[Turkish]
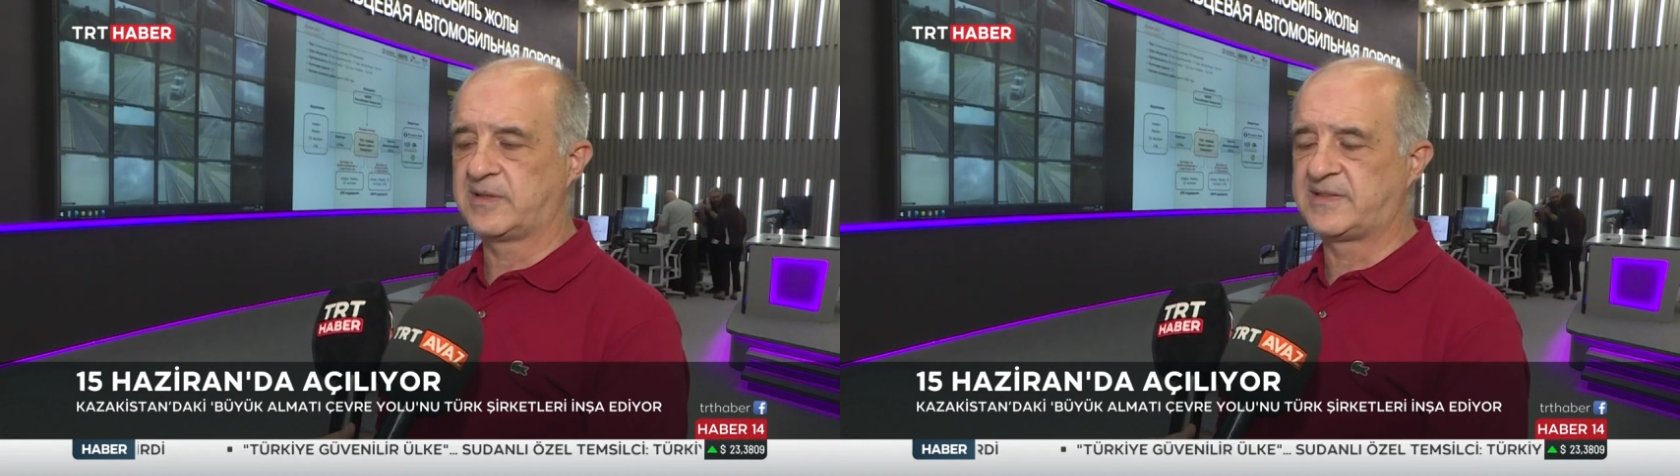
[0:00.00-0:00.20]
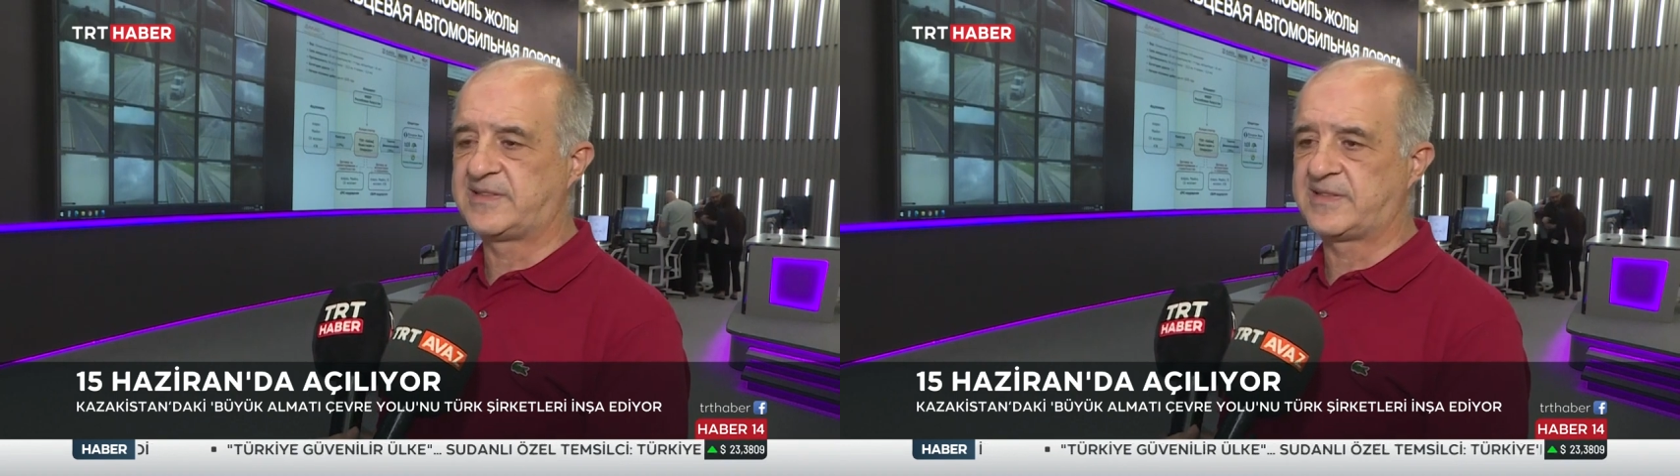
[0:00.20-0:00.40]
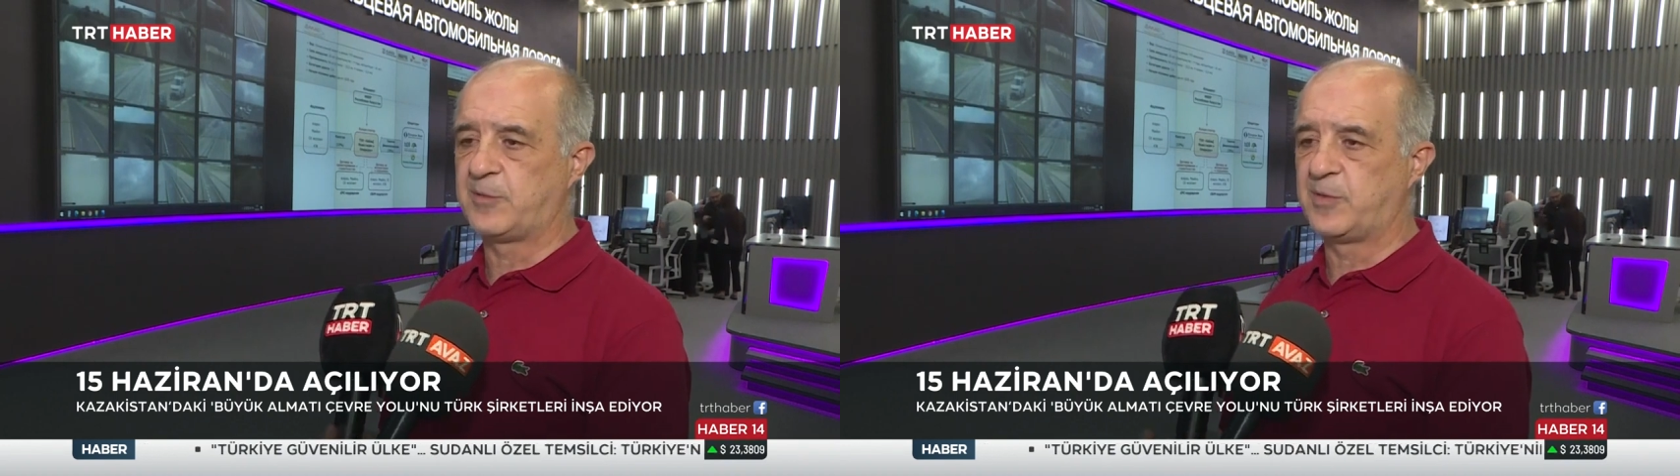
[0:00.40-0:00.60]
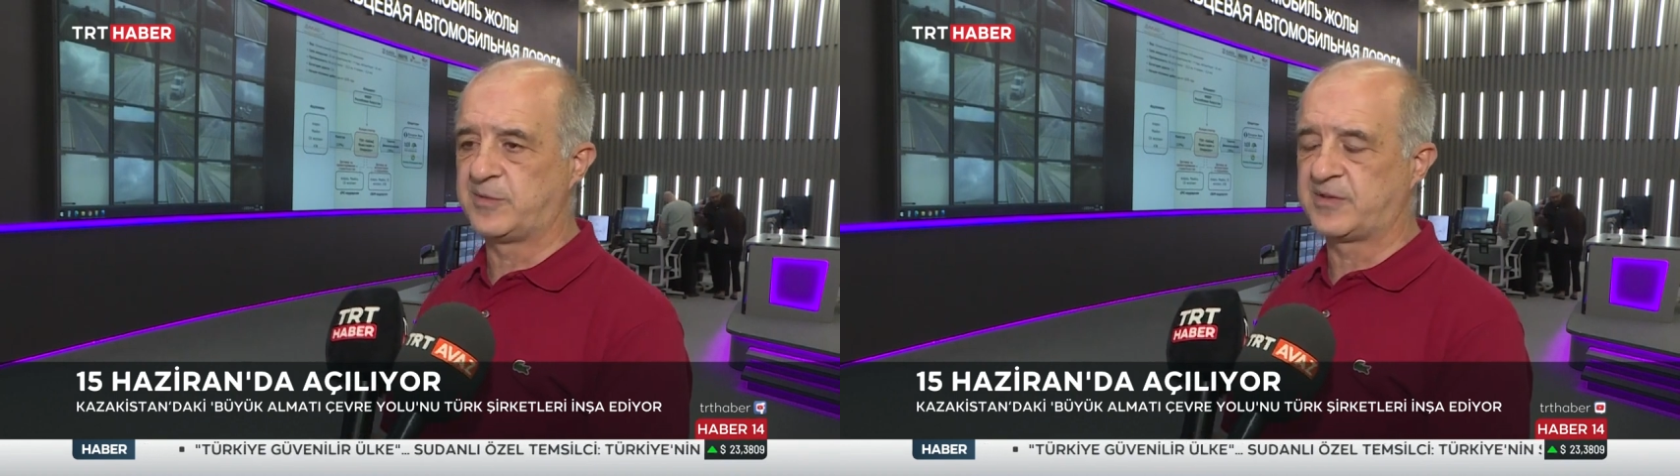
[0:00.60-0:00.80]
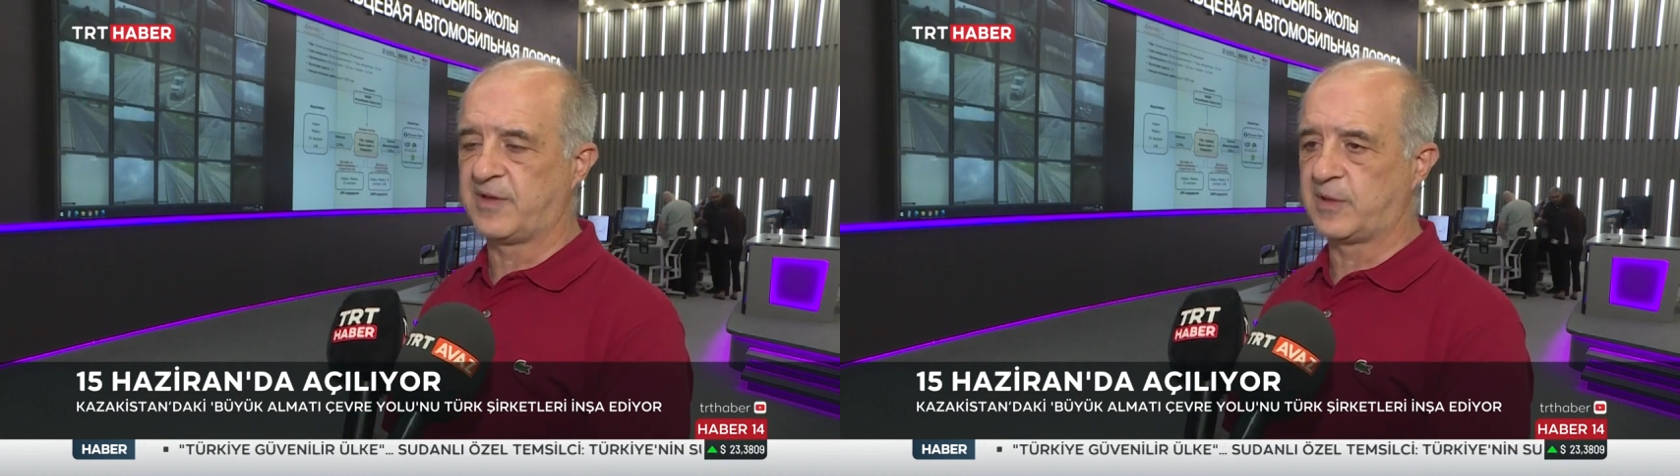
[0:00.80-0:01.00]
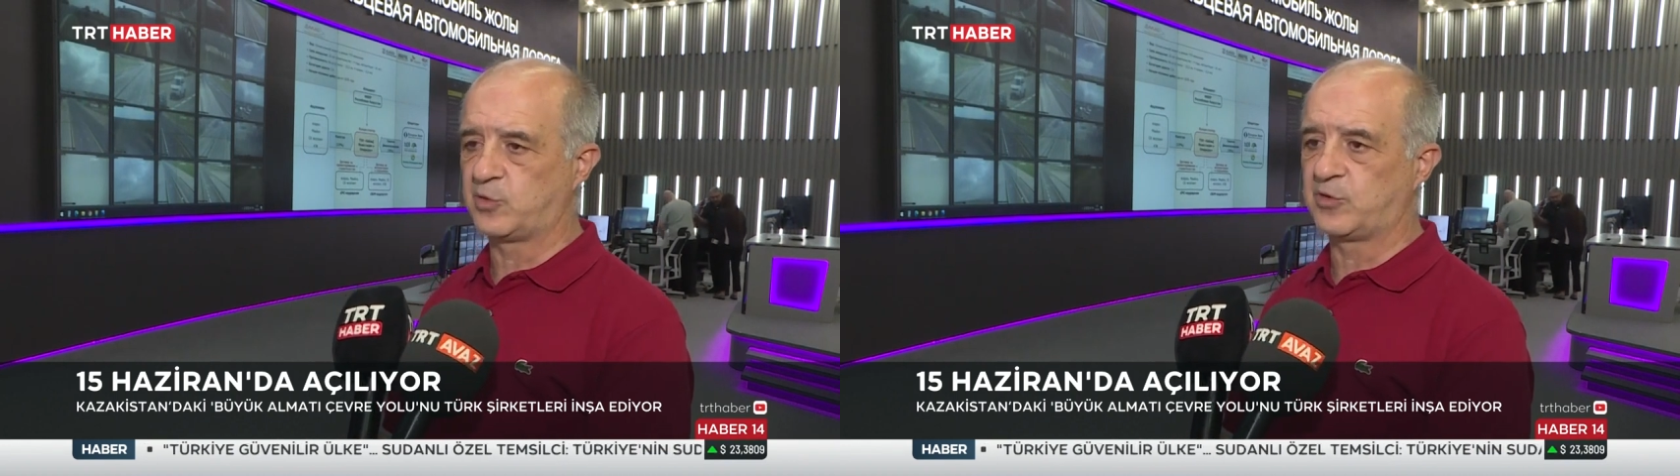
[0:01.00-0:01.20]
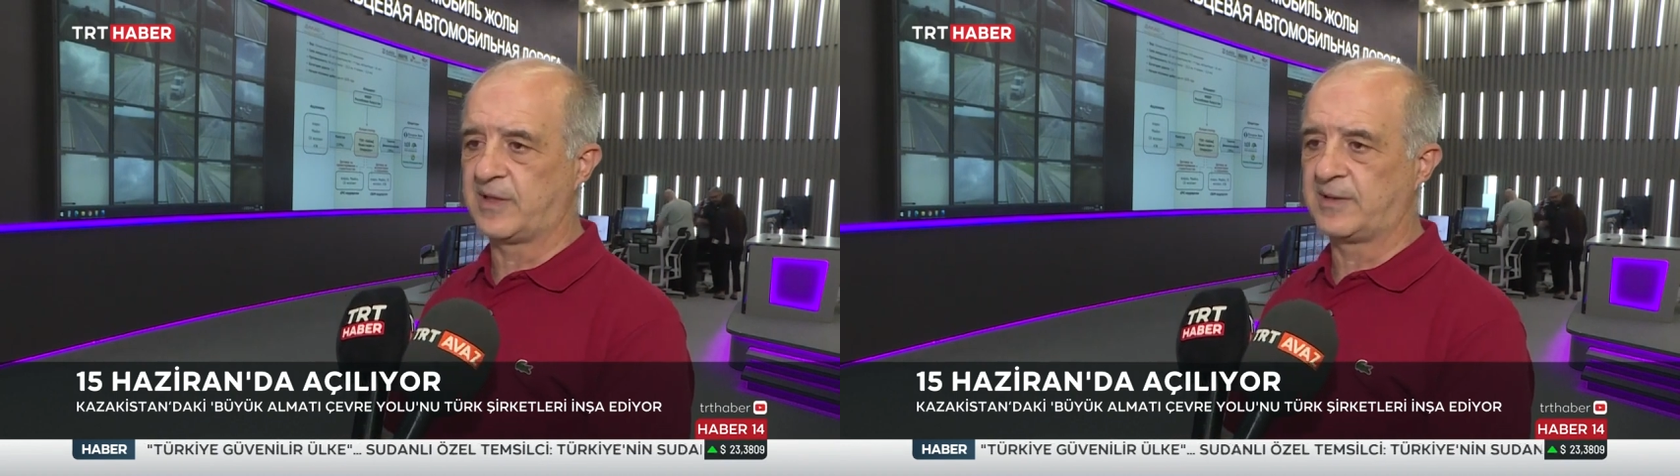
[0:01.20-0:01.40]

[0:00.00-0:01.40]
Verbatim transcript: sistemimiz var burada.